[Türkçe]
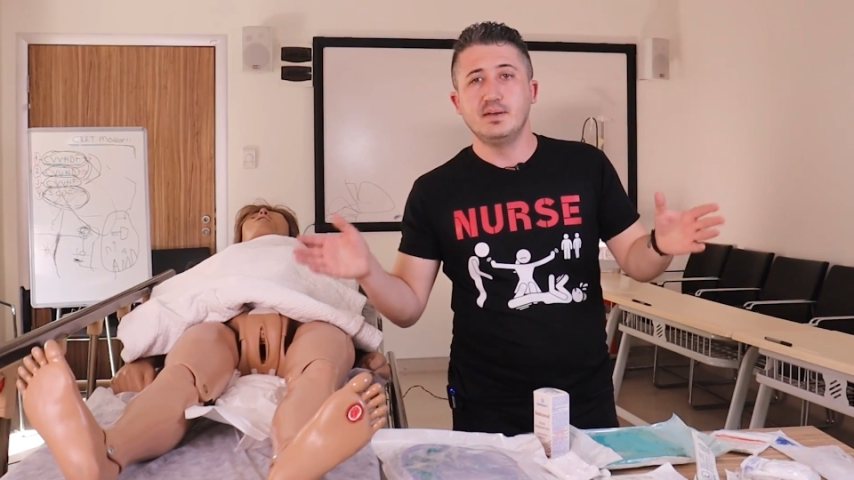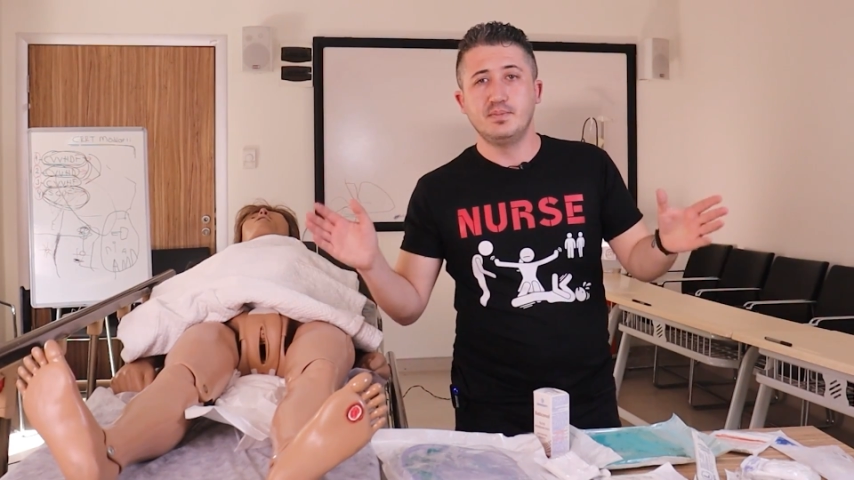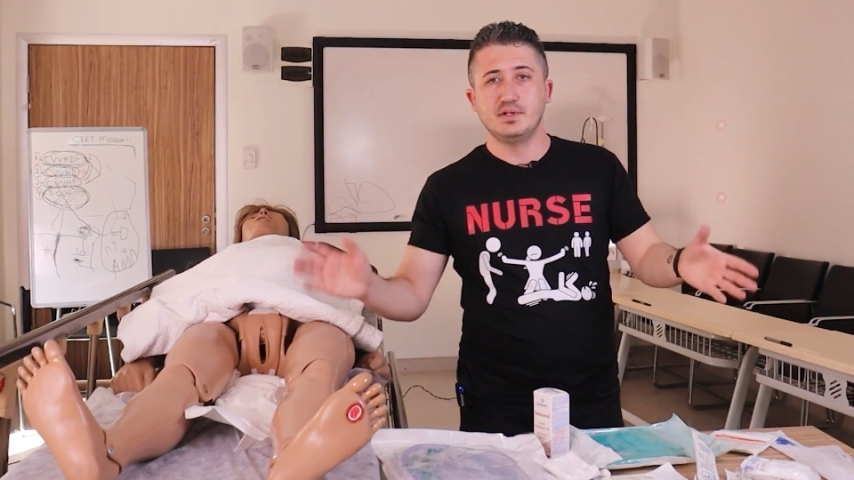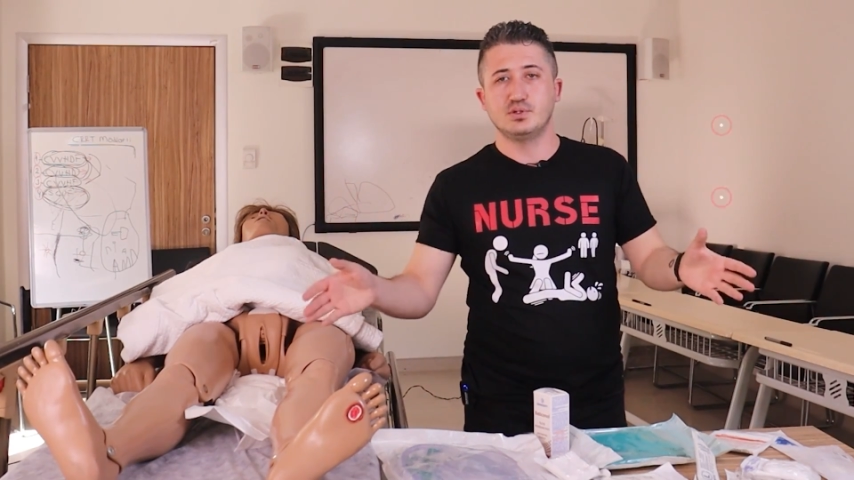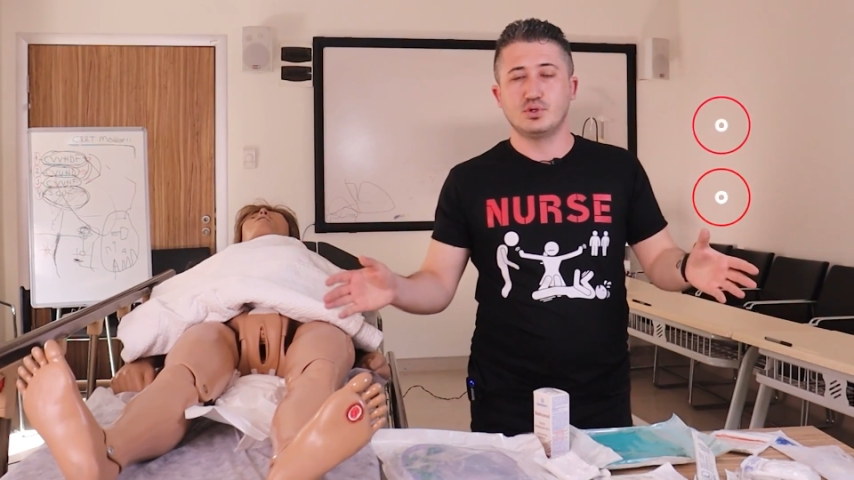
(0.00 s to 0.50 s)

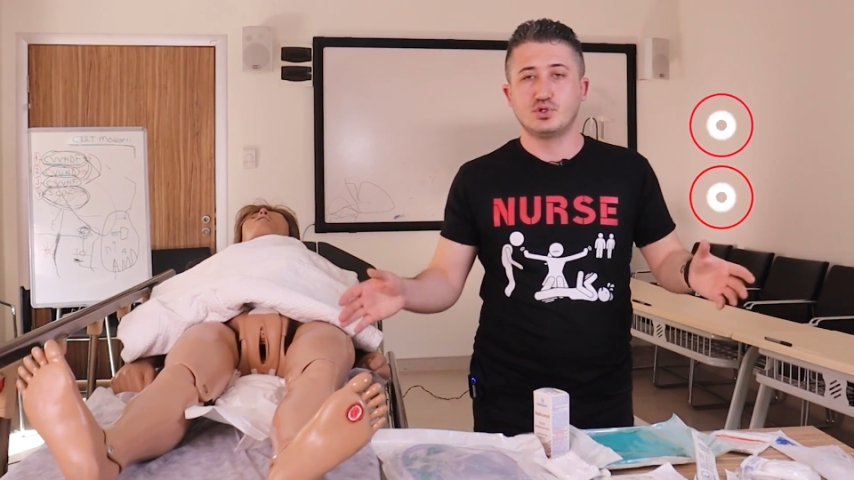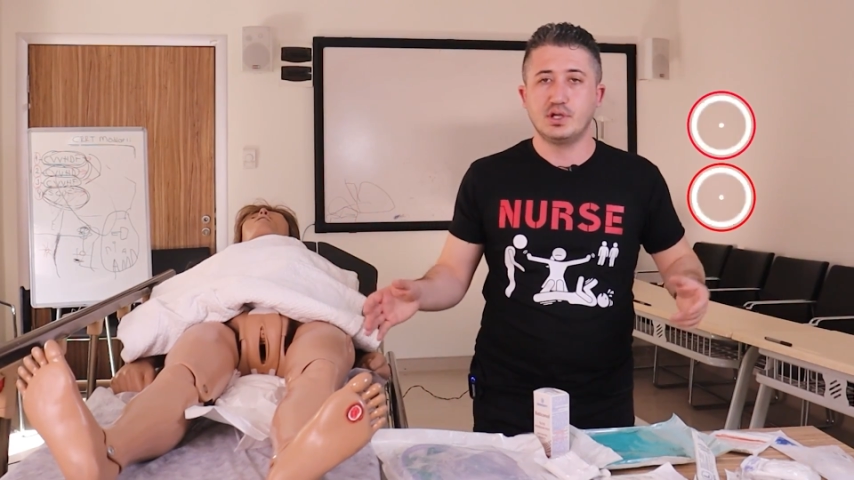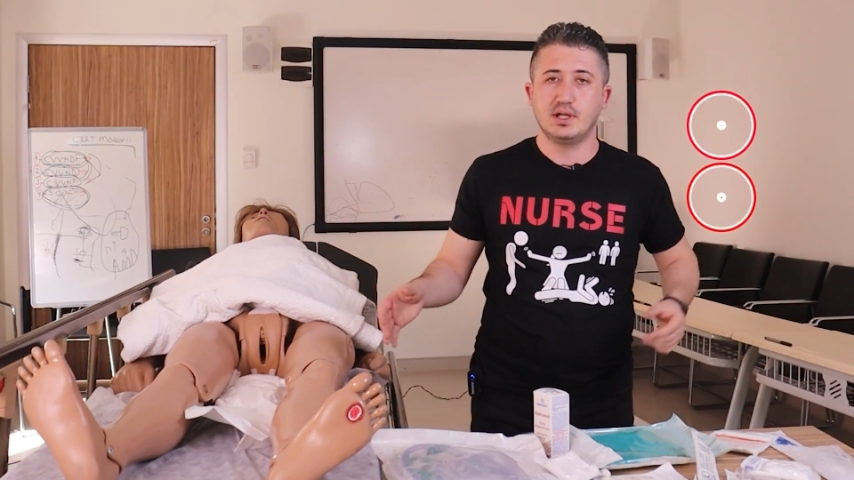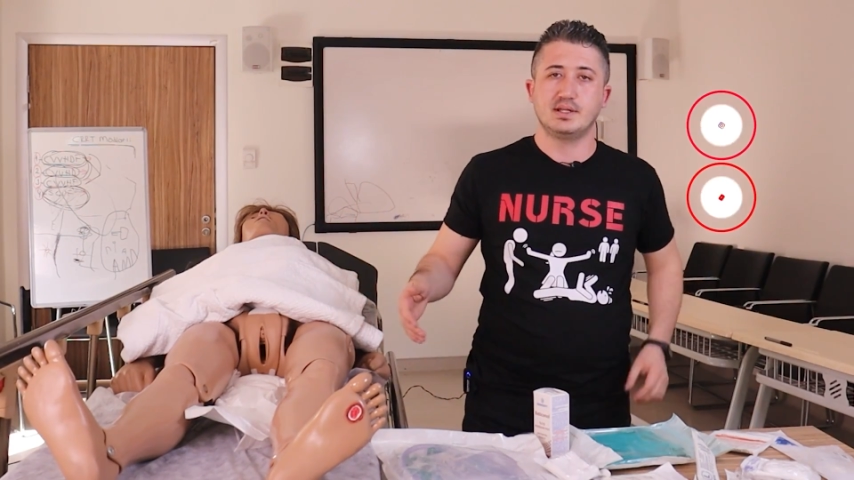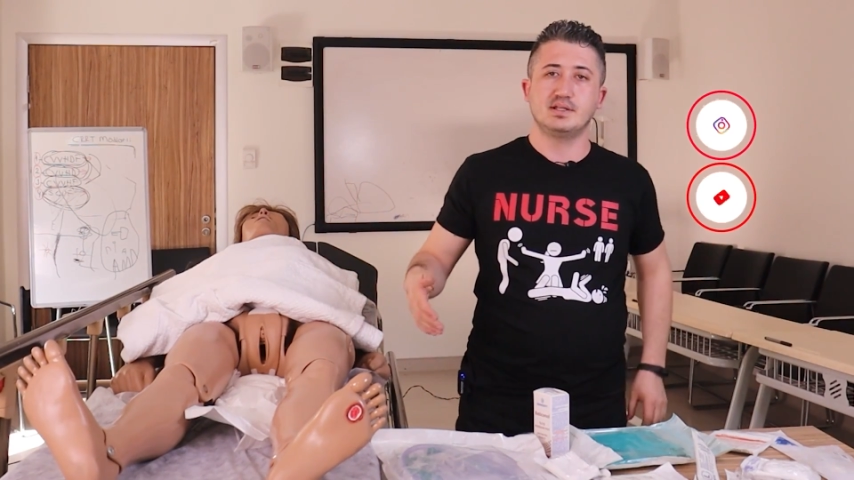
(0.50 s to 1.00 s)
hepiniz
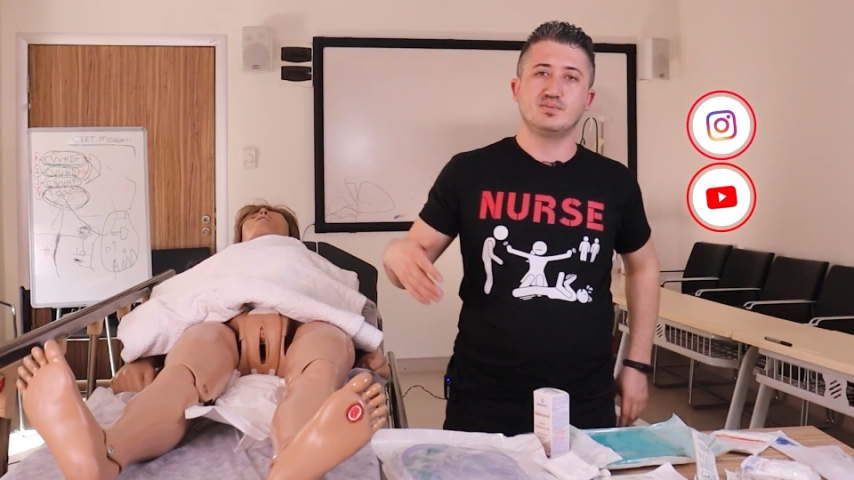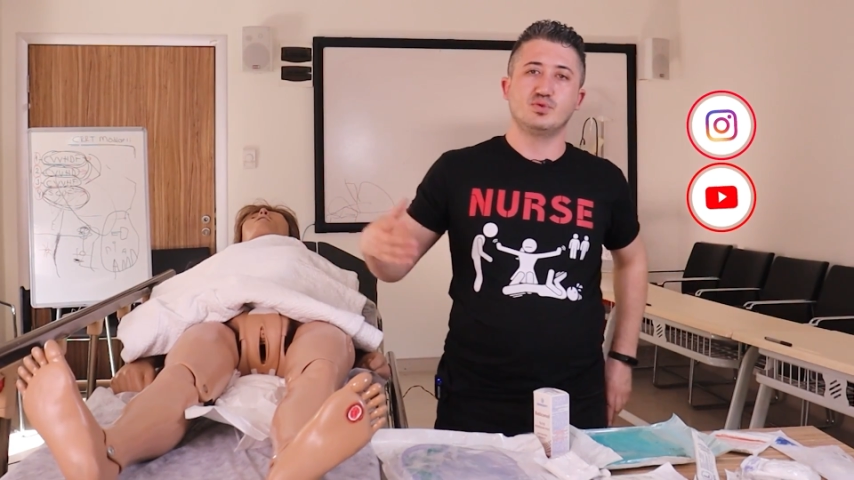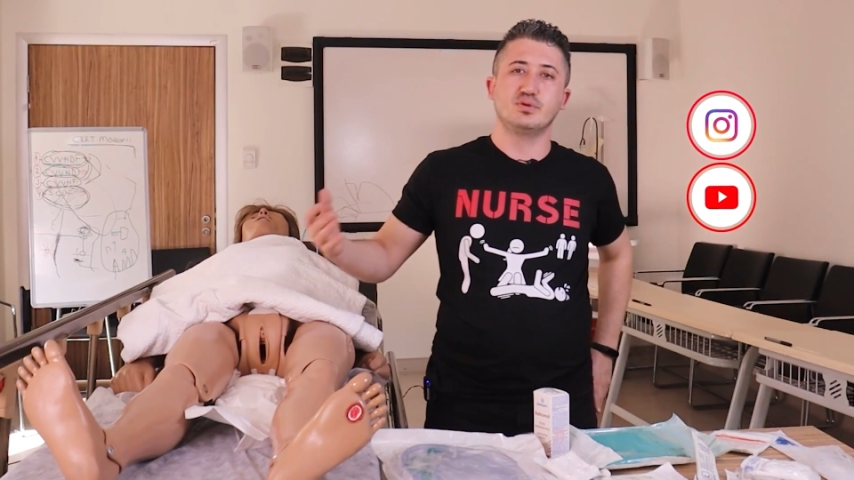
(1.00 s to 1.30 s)
hoş geldiniz.